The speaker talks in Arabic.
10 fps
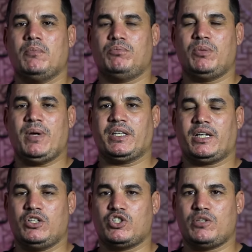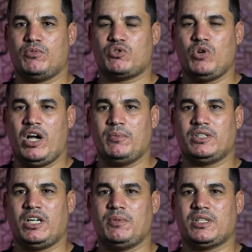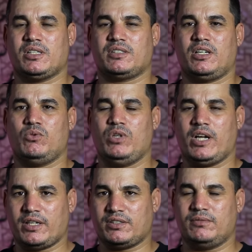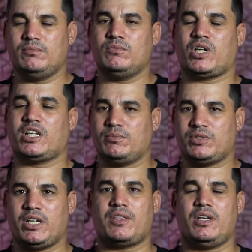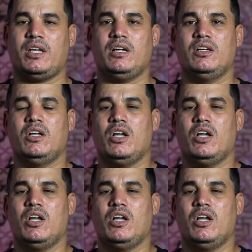بمعنى راح نجيب مجموعه من التلاميذ السنه الاولى قسم قسم سنه ثانيه